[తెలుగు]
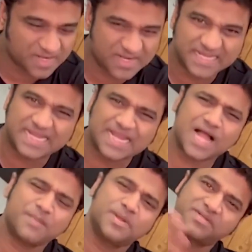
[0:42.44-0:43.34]
మనల్ని
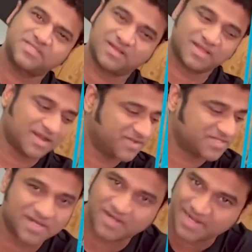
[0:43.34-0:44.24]
ఇంకా బీభత్సంగా
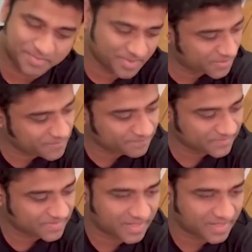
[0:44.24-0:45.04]
నవ్వేసిన రెడీ అయిపోయారు